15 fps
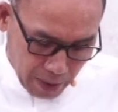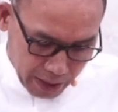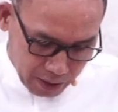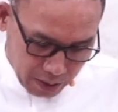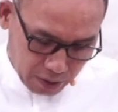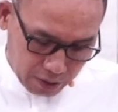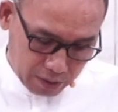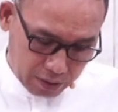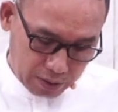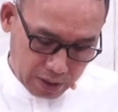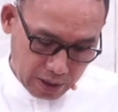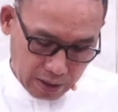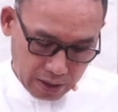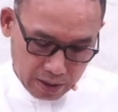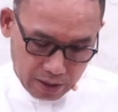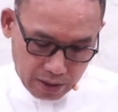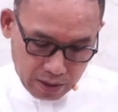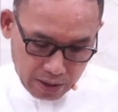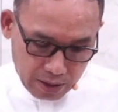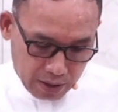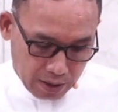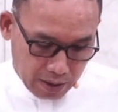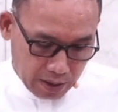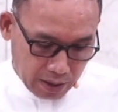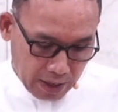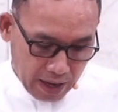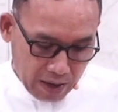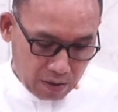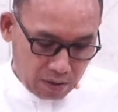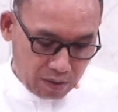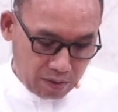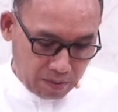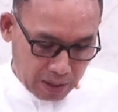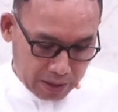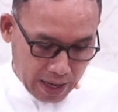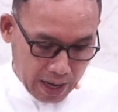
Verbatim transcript: ถึง แล้วพระเจ้า